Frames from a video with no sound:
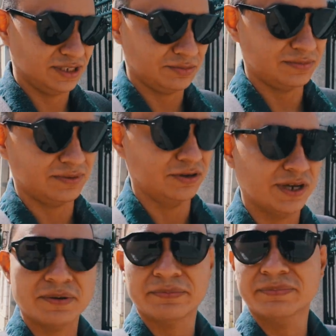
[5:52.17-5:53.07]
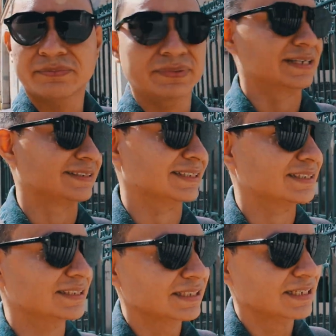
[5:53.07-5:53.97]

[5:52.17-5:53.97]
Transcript: lo llaman un palacete.